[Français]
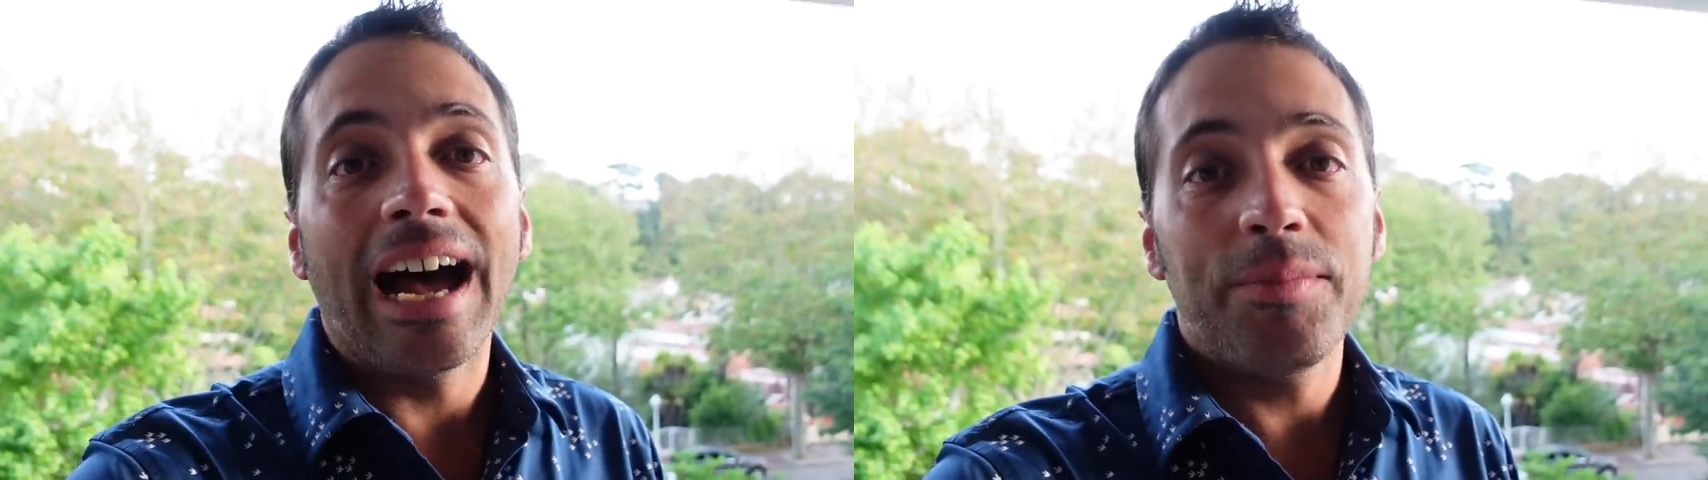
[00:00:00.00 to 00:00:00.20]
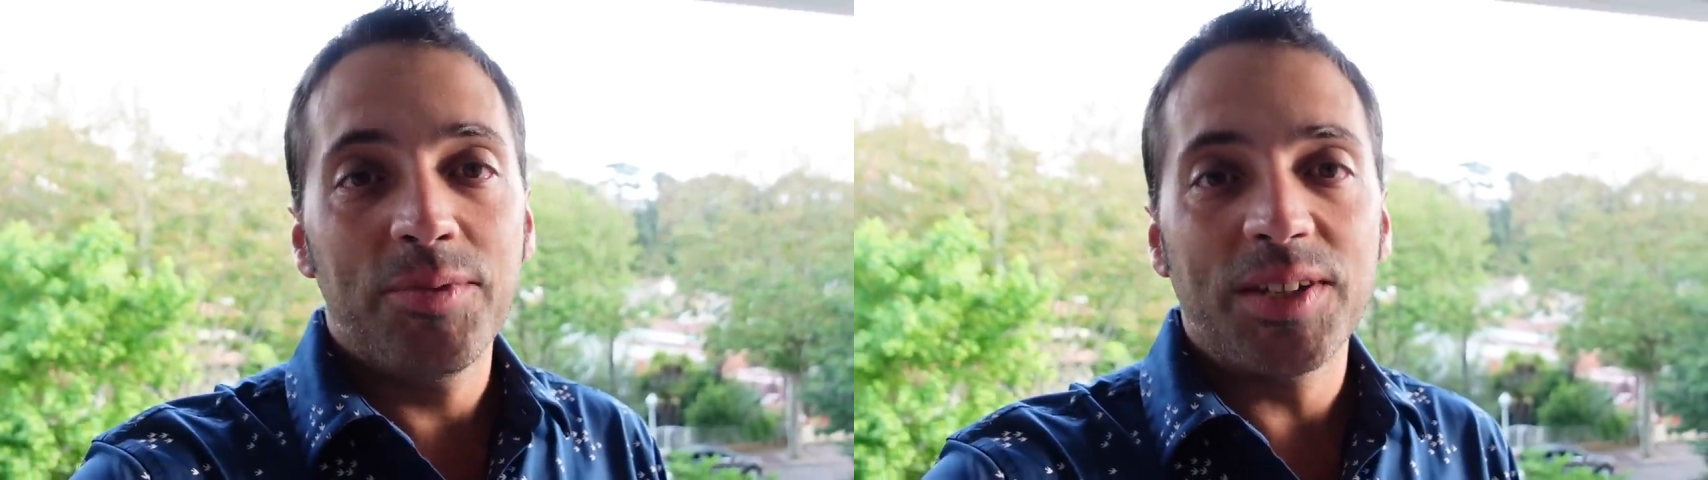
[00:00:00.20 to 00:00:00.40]

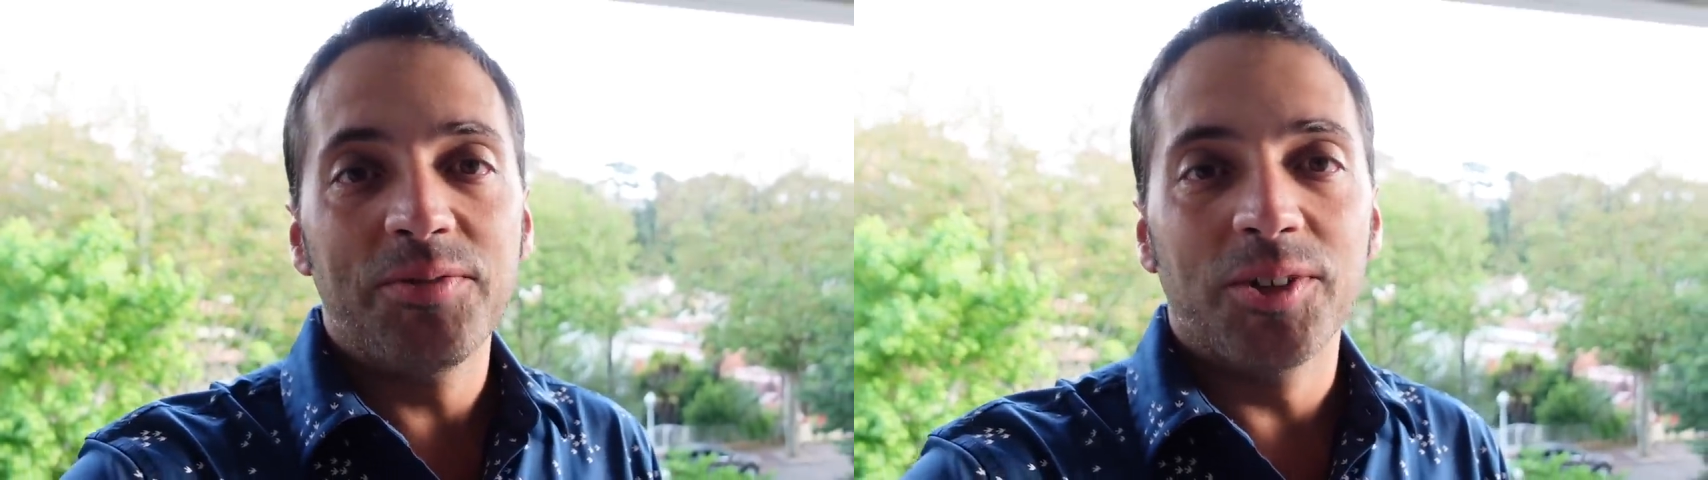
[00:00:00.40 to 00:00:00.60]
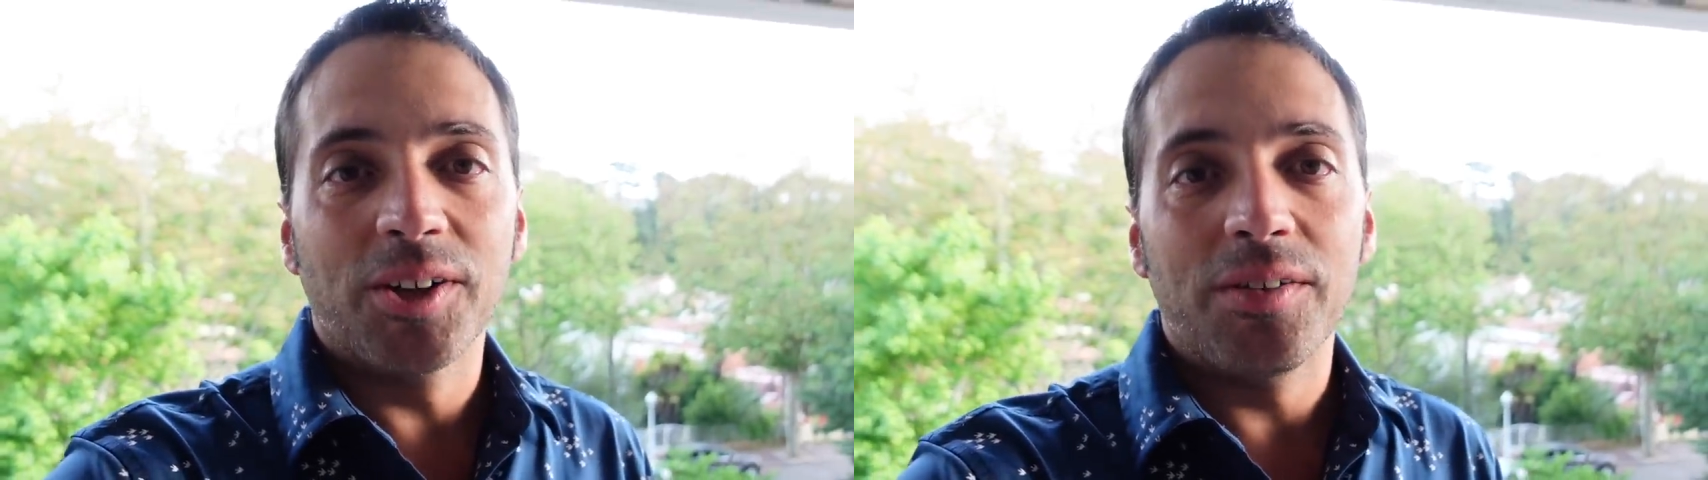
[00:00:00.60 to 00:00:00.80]

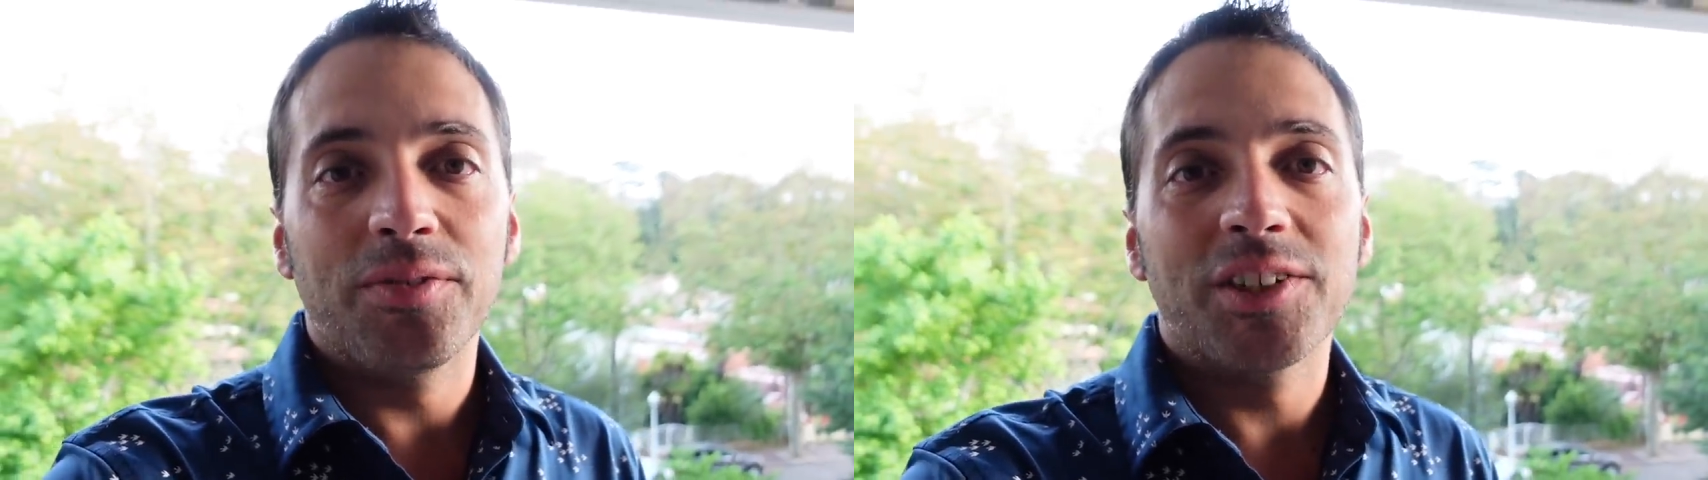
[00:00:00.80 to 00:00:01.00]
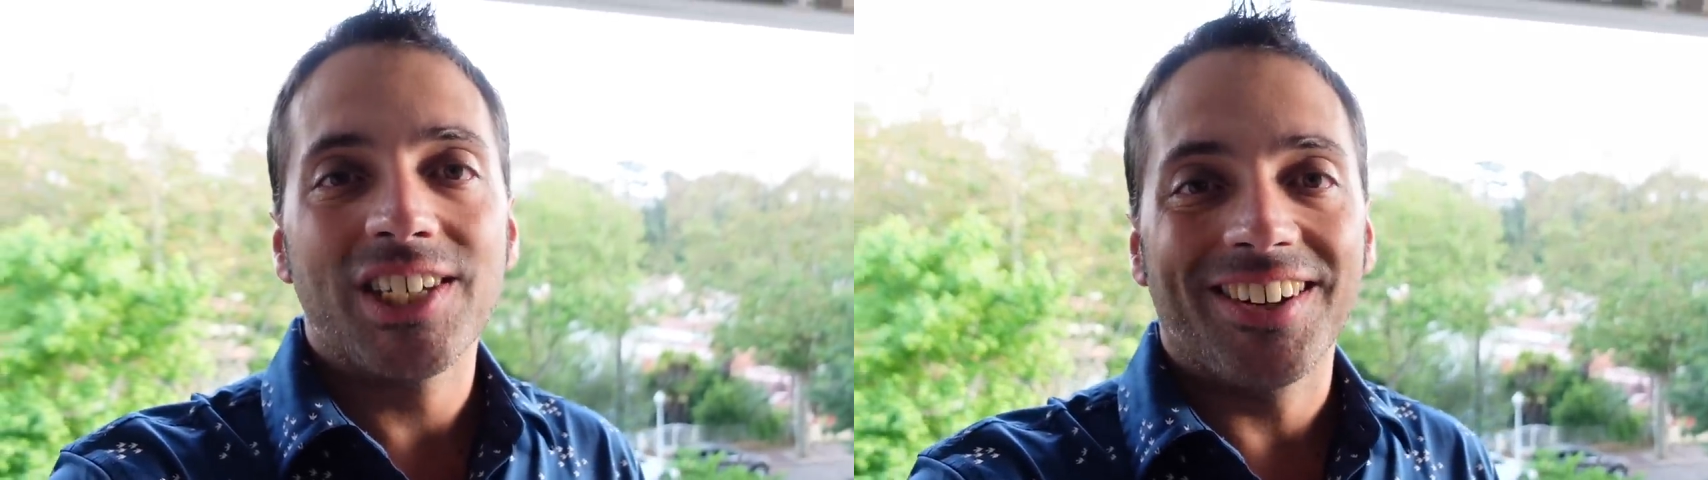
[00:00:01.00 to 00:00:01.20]
amusez-vous au golf.
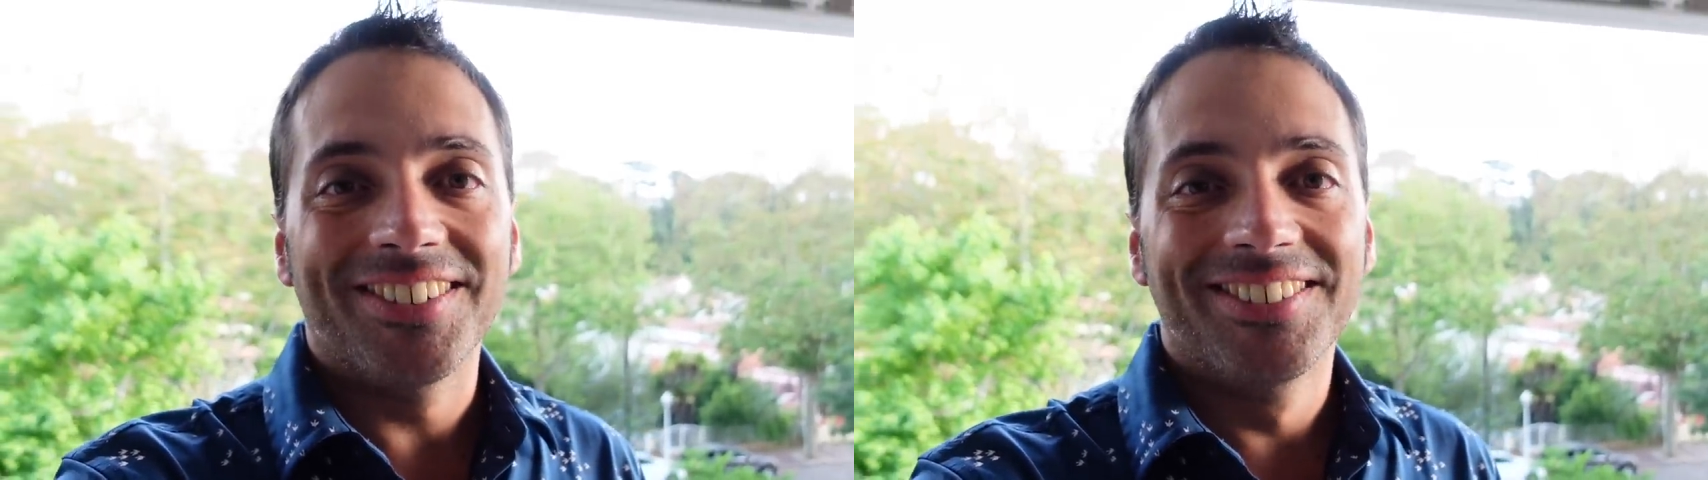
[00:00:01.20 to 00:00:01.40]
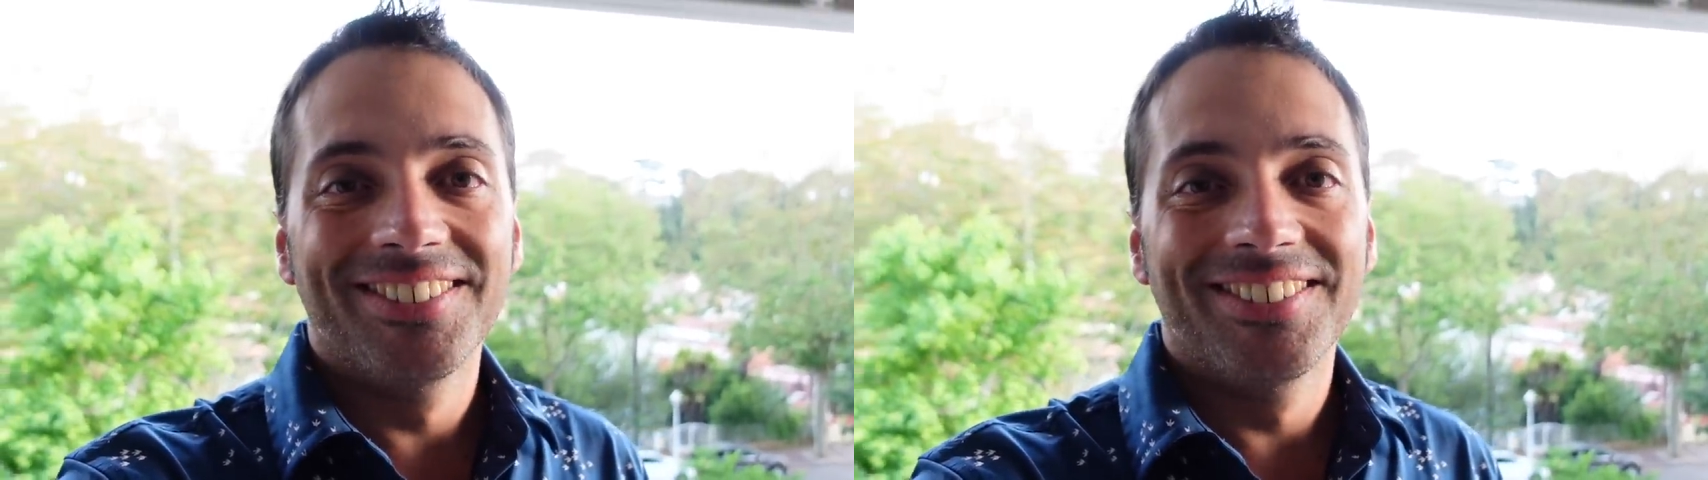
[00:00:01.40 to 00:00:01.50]
Ciao